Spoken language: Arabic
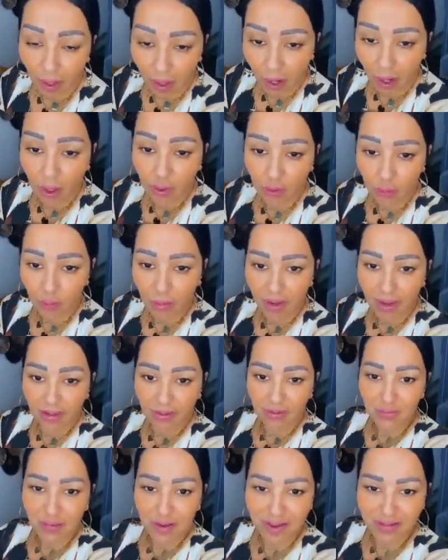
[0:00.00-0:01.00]
واه نو
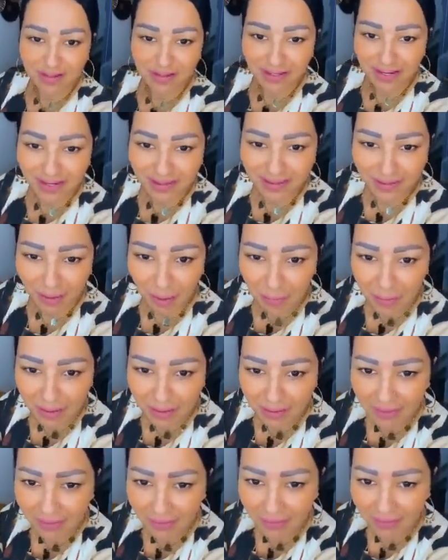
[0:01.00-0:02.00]
هاد نو هاد كي راكي
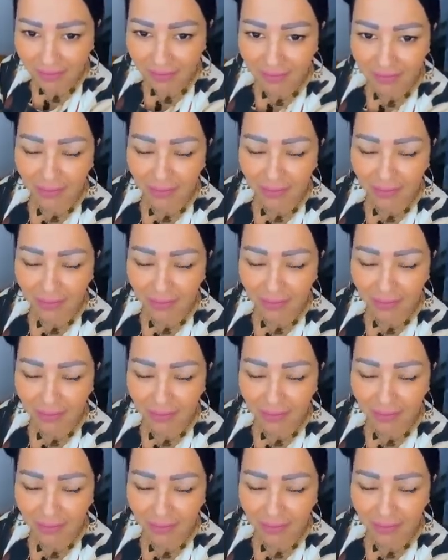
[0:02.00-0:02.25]
عمري